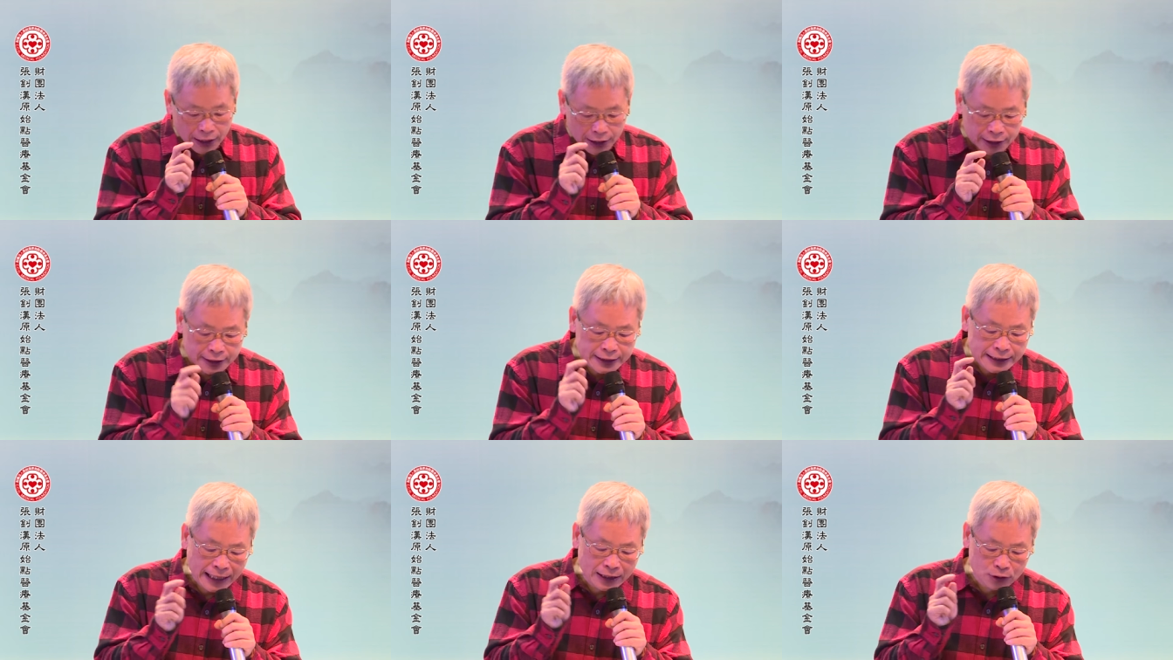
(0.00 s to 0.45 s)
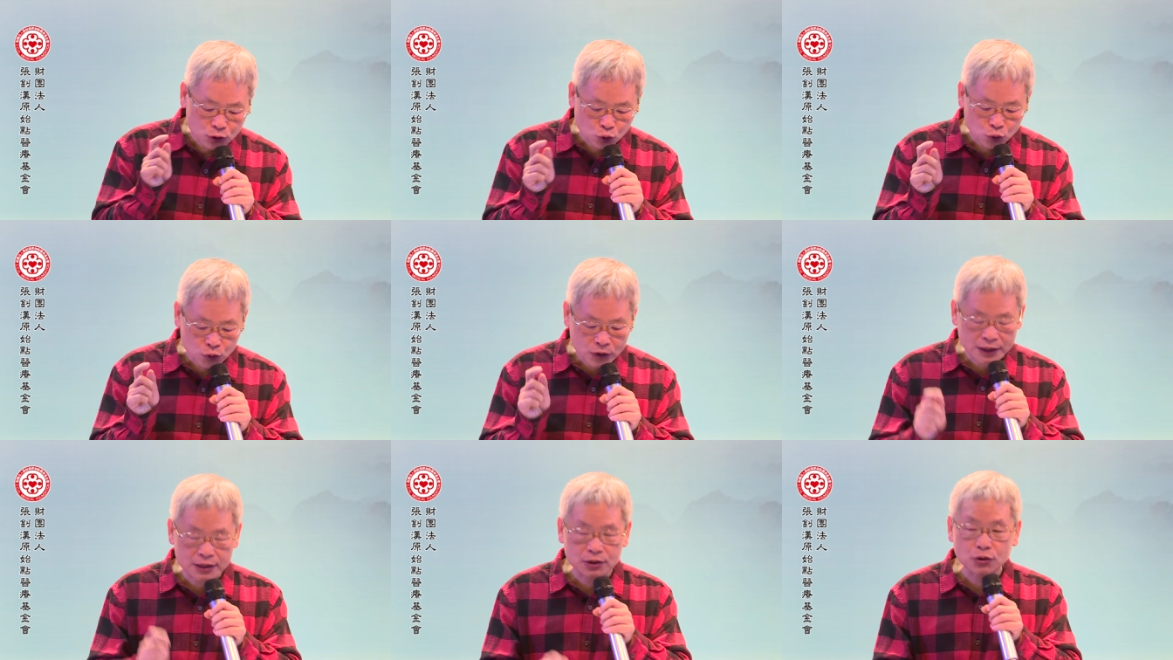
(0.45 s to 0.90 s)
影响组
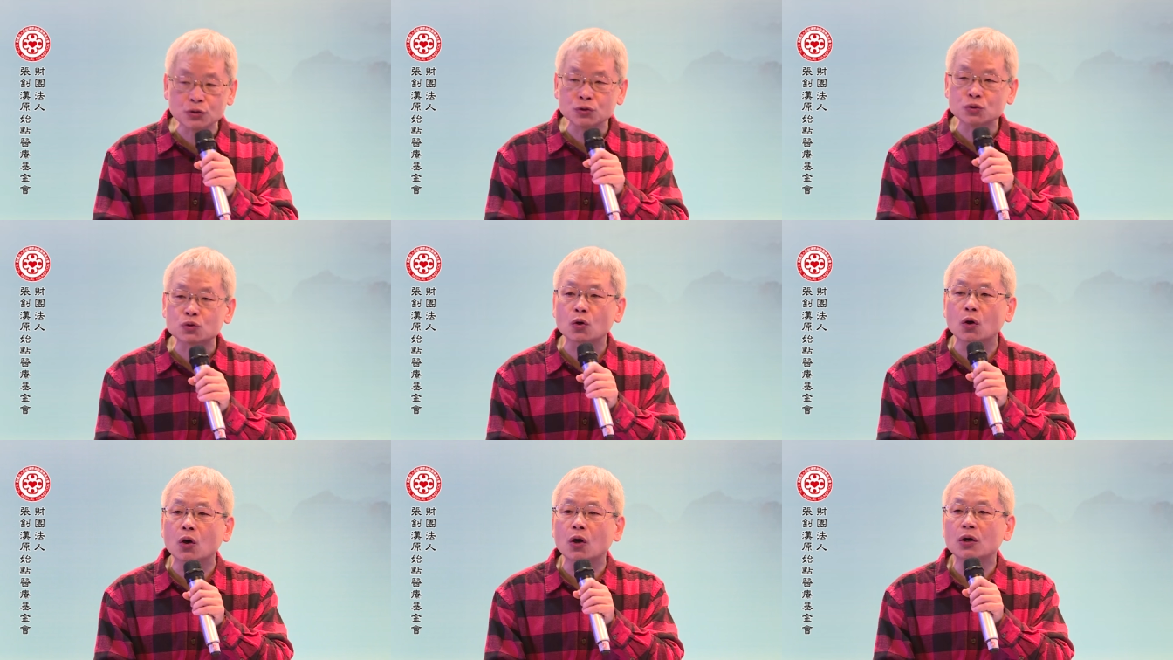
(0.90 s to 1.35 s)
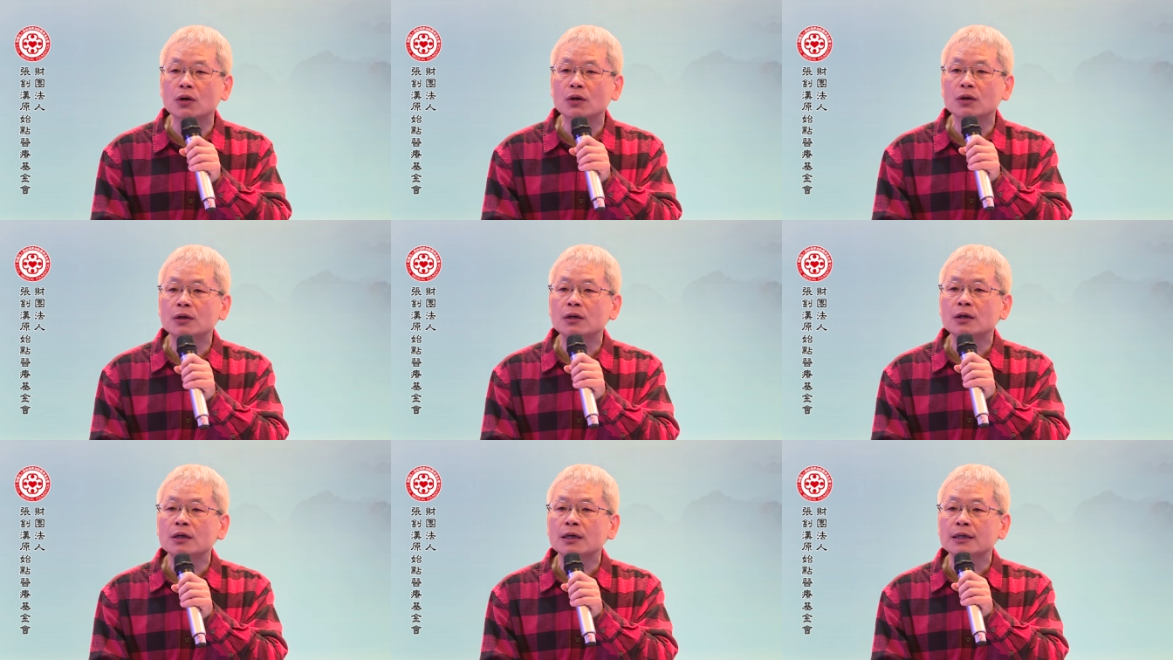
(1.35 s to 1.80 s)
织运作，
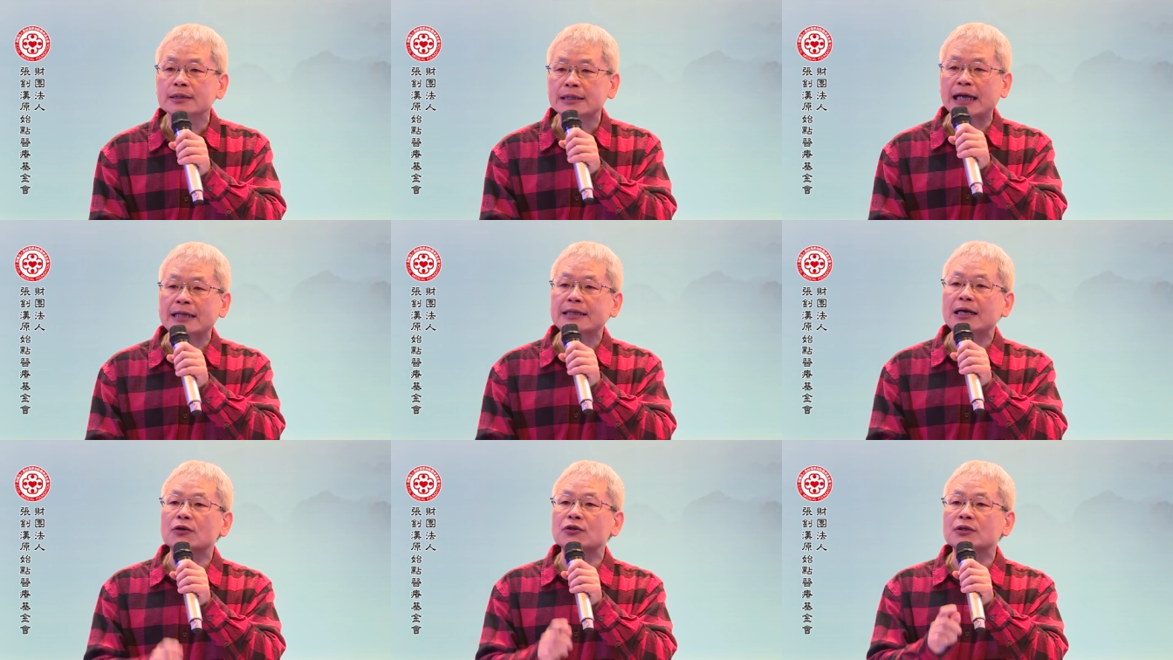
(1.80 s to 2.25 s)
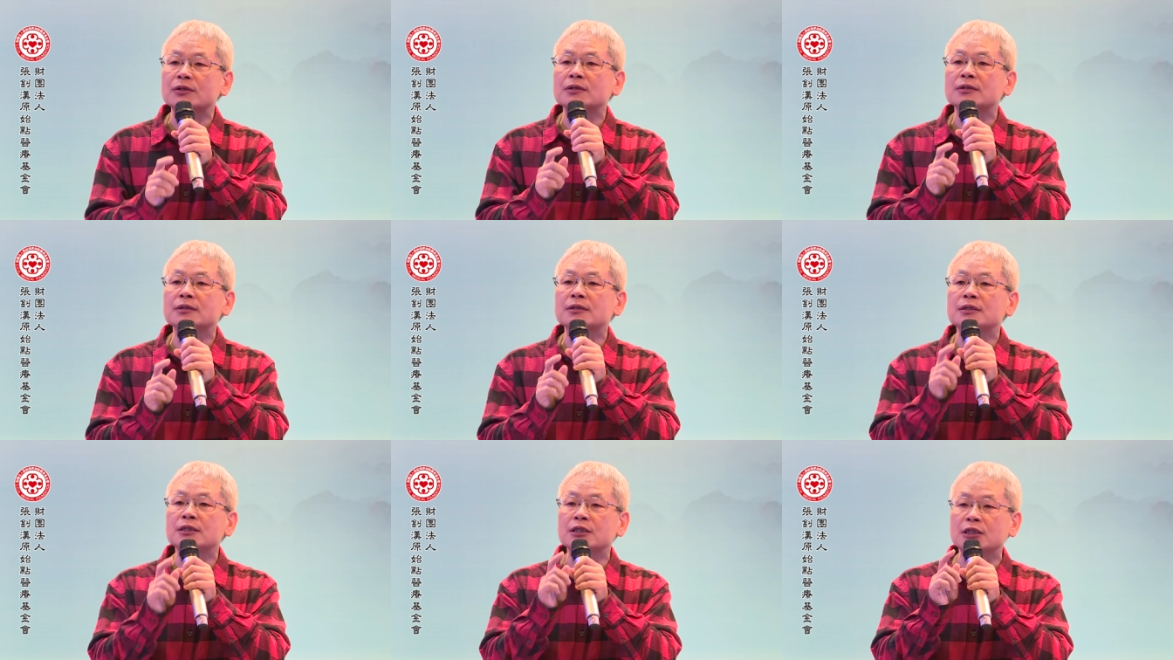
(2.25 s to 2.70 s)
达到
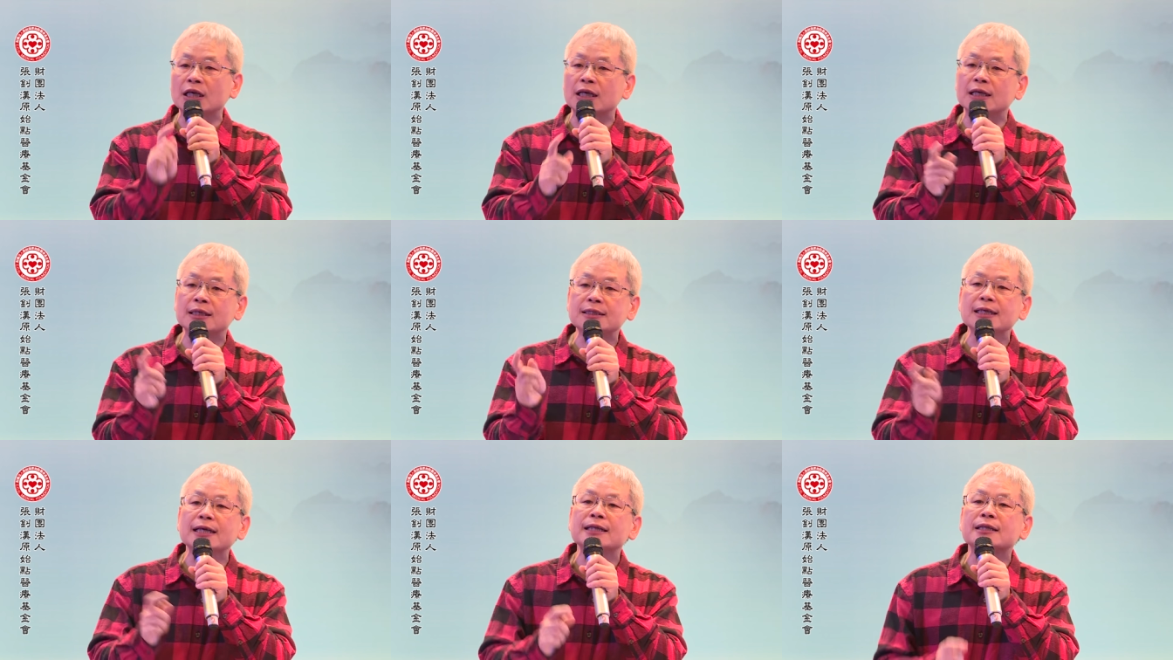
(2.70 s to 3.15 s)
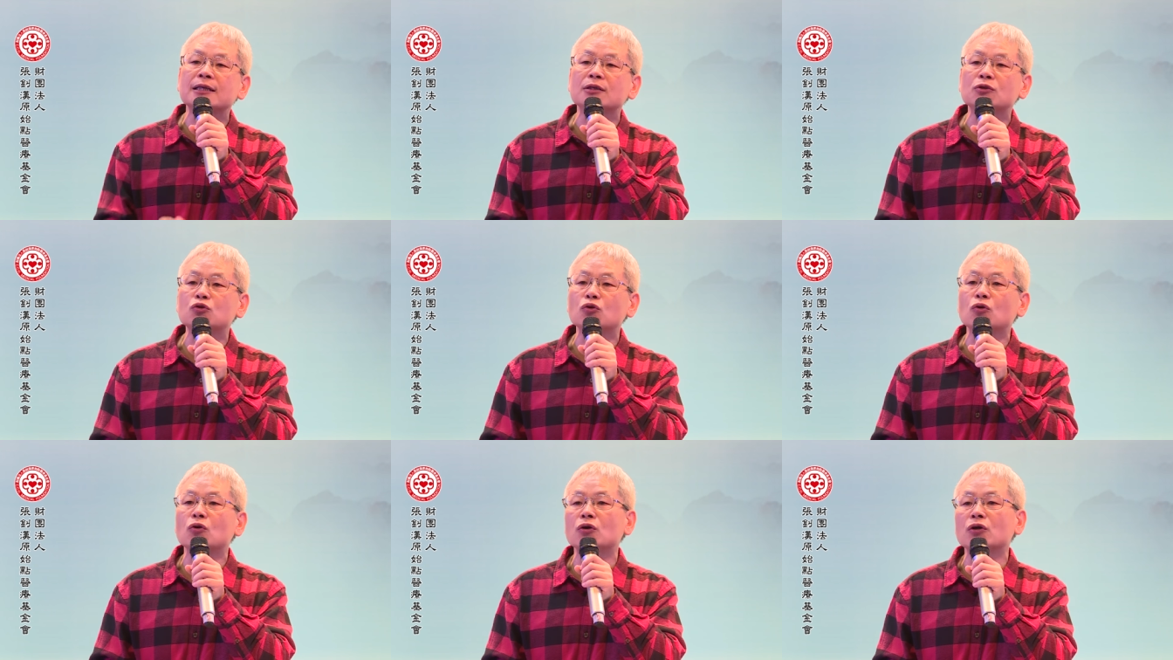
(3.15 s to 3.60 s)
解症的
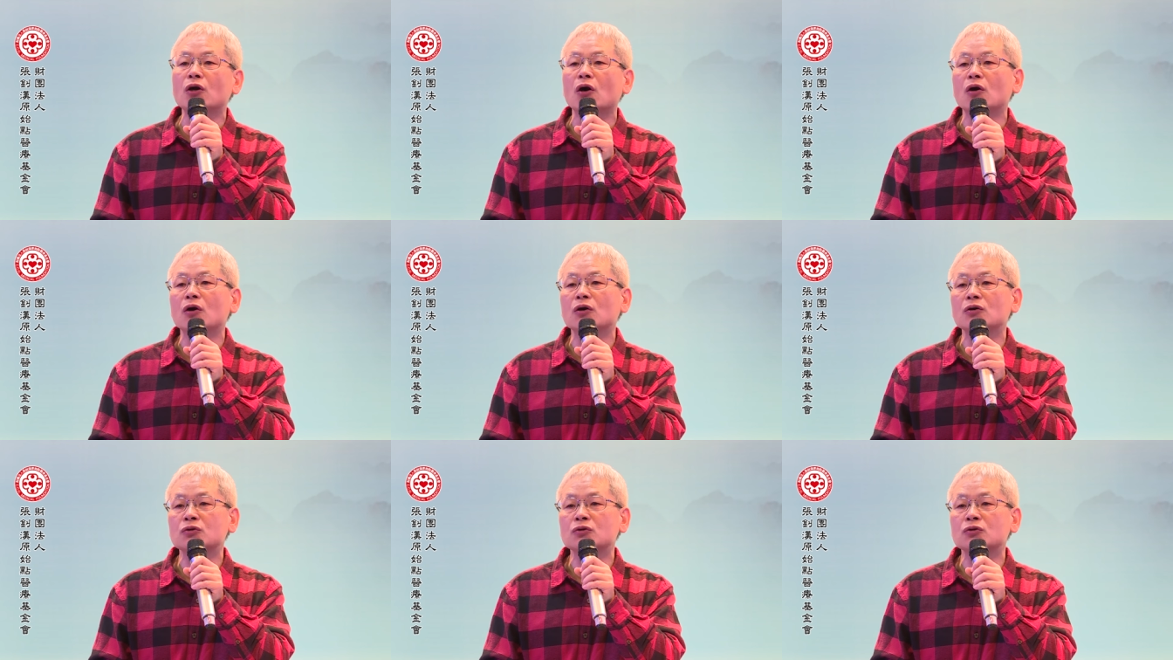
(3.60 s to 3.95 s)
作用，